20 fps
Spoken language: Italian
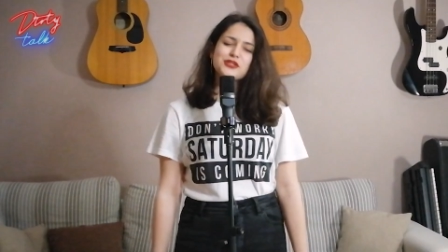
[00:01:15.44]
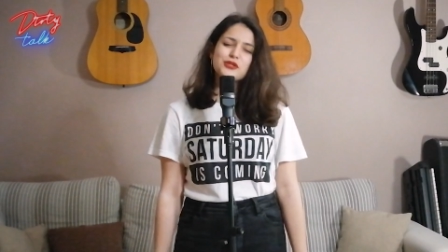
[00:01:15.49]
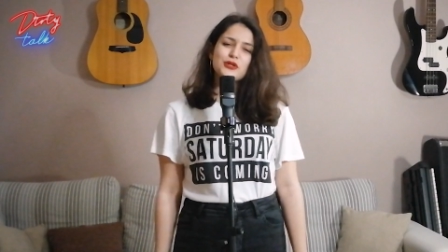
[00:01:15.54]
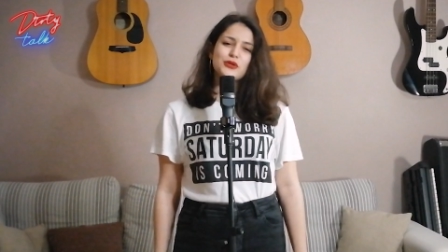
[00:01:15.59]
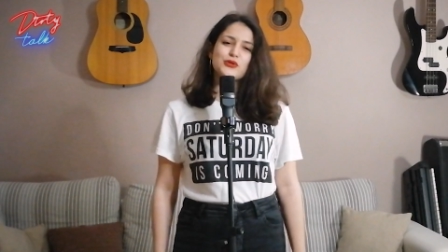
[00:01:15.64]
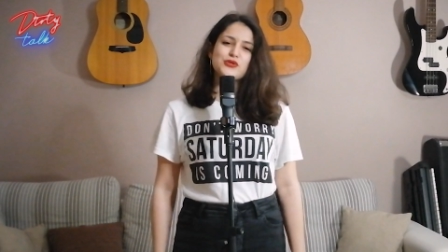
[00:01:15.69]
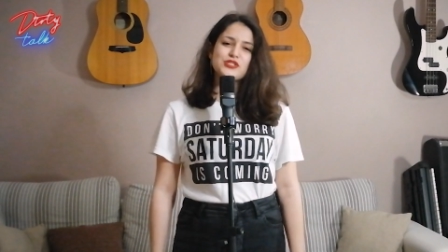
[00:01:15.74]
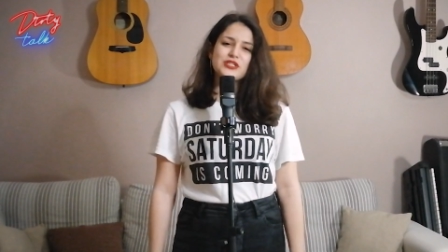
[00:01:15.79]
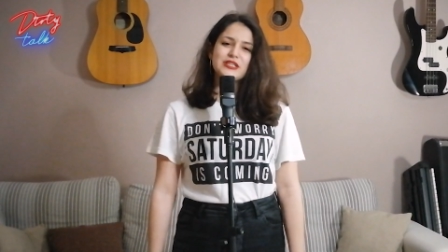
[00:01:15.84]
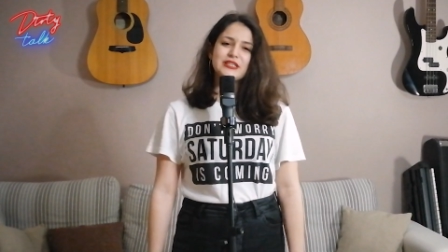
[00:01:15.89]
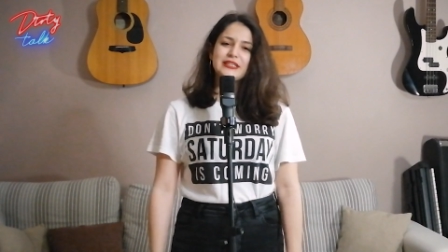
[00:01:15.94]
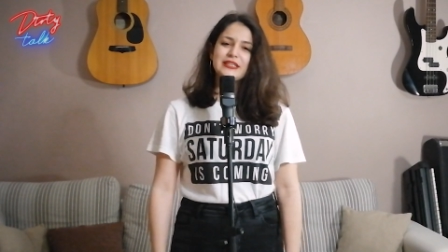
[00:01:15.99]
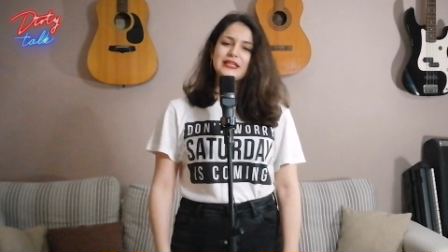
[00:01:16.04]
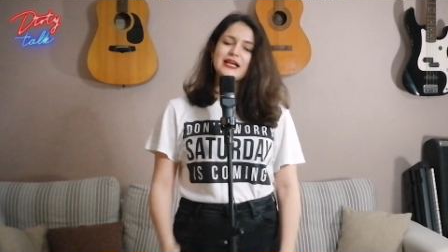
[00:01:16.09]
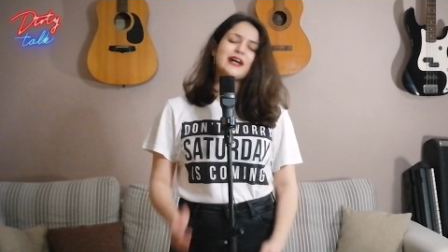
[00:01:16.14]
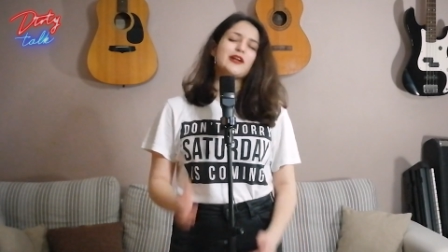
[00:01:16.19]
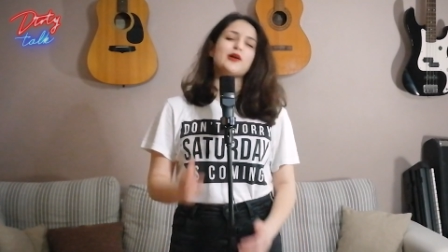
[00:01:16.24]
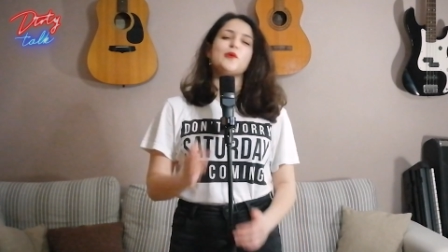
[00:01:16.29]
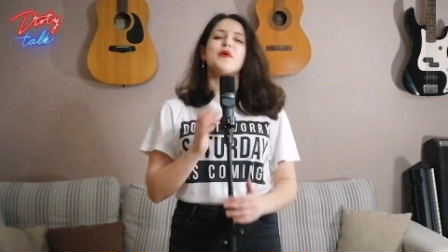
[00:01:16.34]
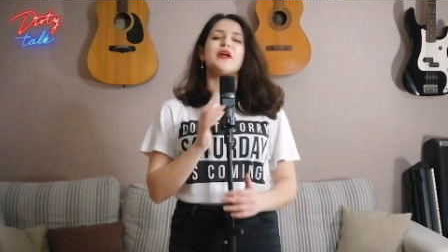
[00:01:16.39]
sono riusciti
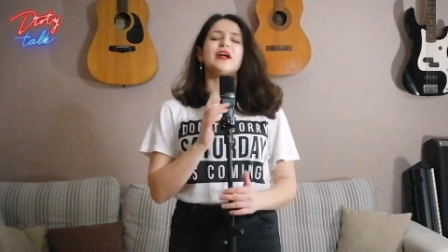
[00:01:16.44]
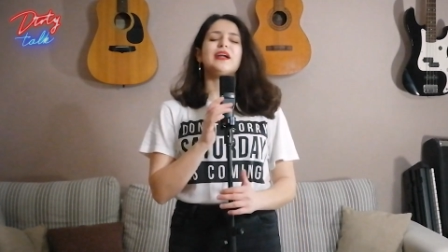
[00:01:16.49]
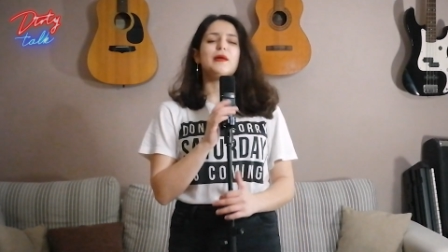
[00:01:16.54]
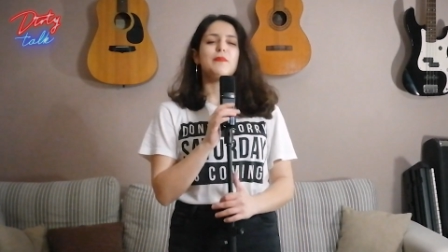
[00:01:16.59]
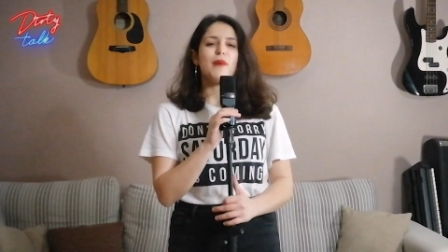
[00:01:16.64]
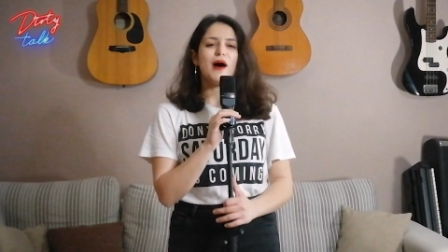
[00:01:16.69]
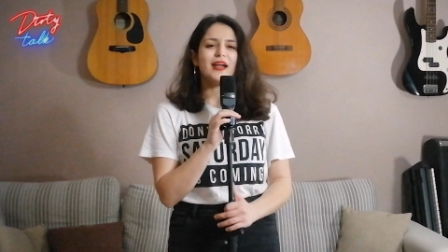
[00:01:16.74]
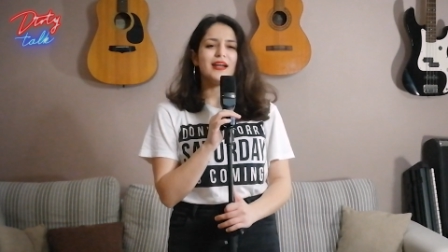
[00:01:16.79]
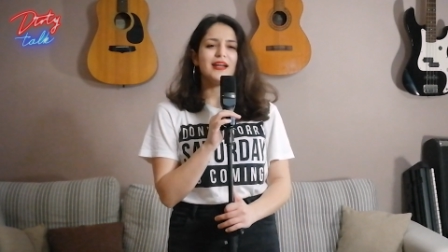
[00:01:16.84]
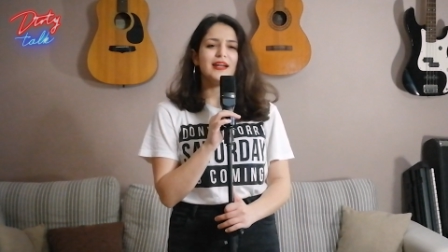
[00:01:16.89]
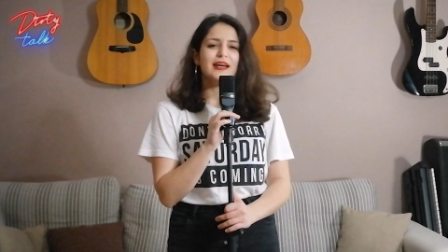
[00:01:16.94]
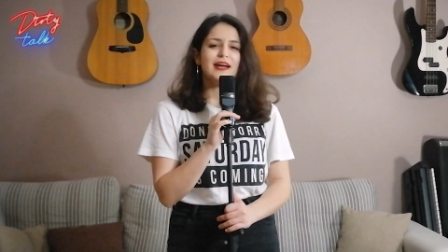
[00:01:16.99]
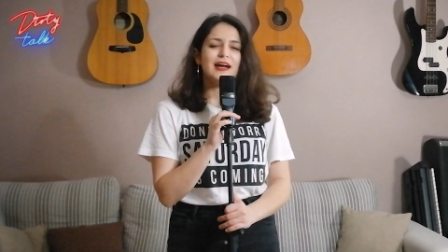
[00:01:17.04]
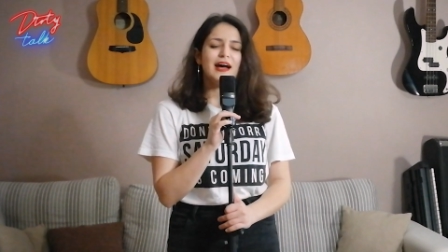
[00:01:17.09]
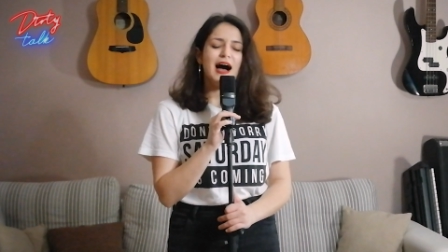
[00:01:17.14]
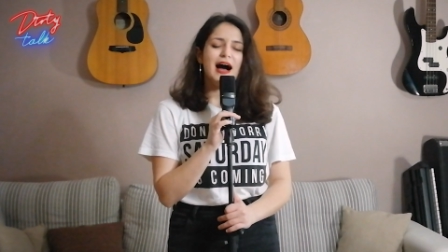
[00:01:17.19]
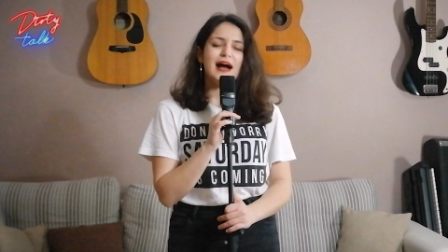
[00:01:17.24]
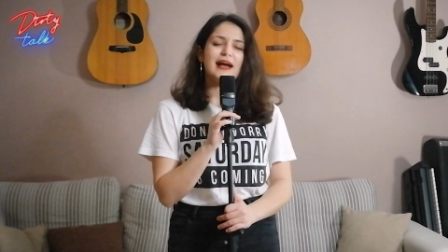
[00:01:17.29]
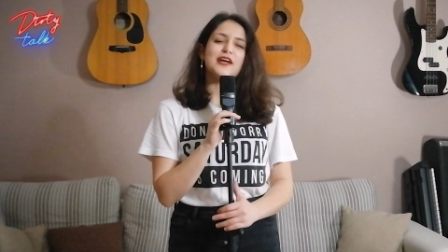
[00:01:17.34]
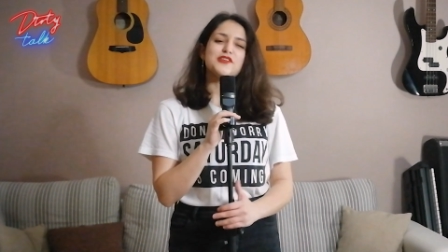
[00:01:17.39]
a rompere le palle
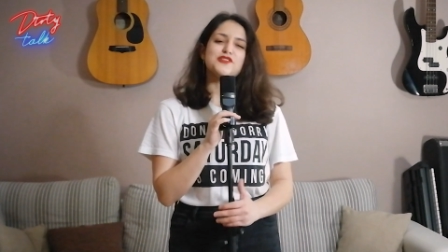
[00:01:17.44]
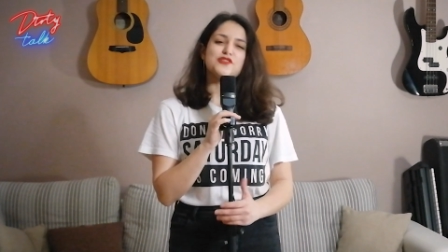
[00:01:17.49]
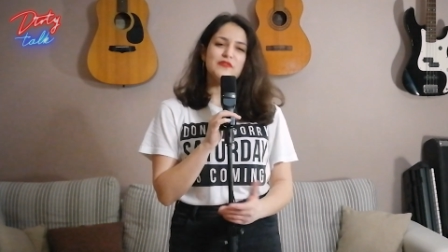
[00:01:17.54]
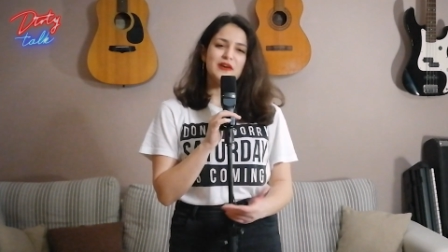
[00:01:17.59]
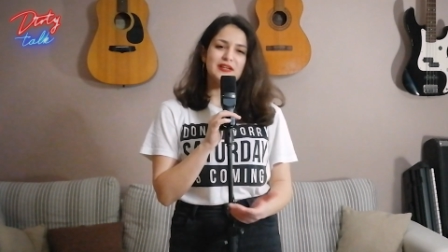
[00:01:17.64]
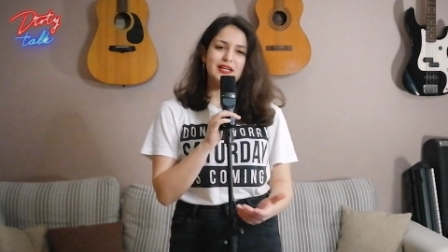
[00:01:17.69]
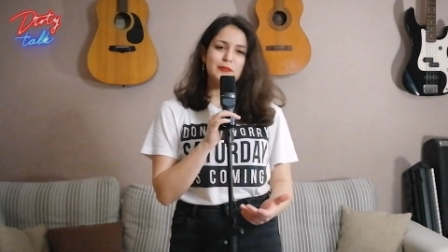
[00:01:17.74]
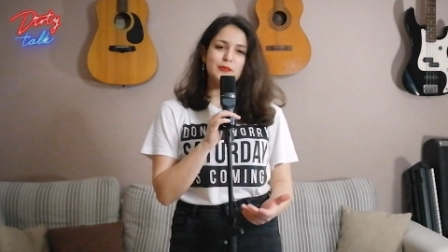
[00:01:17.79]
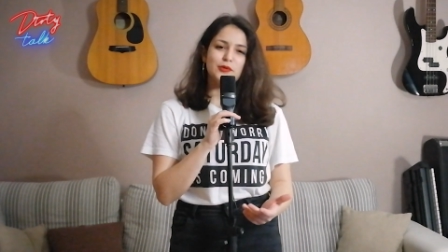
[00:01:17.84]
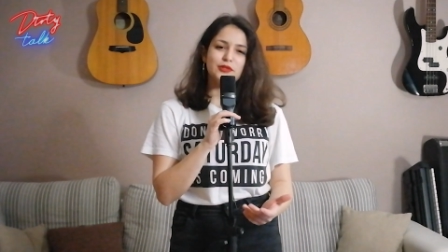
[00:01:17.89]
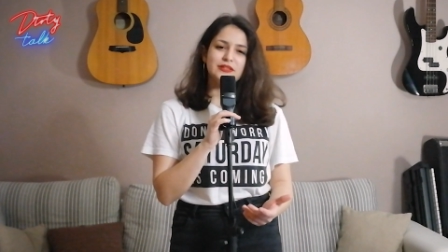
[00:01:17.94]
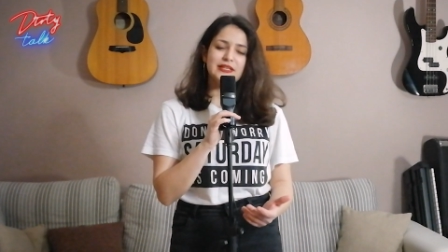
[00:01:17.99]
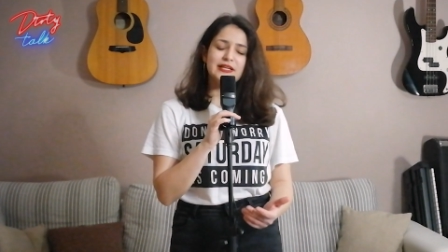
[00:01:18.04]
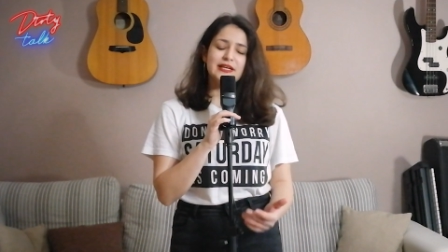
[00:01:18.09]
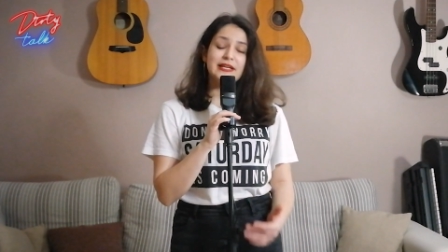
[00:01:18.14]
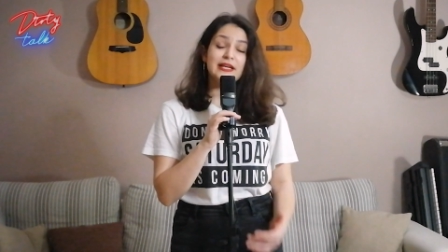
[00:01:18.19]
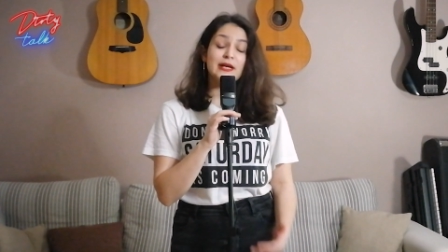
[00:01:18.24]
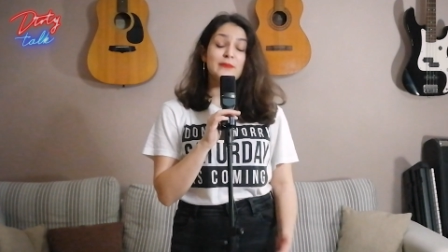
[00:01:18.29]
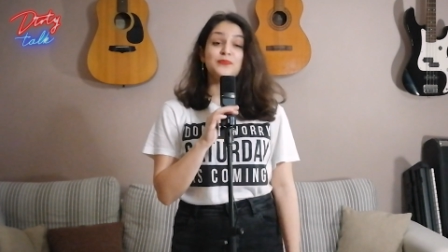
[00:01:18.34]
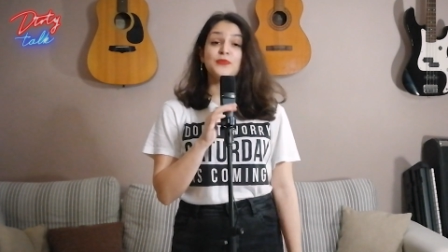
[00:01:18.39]
anche a Giovanna
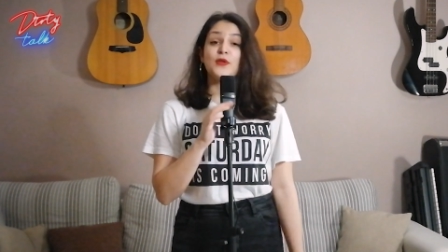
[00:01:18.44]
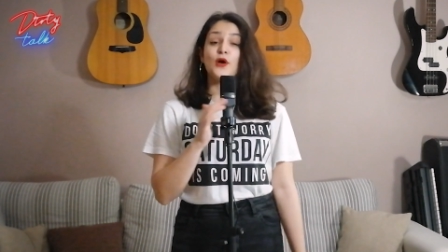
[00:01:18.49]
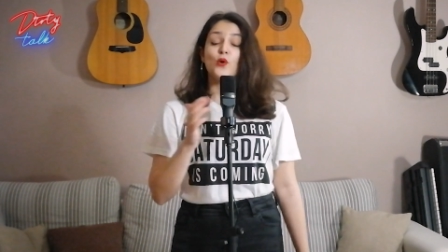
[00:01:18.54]
Botteri,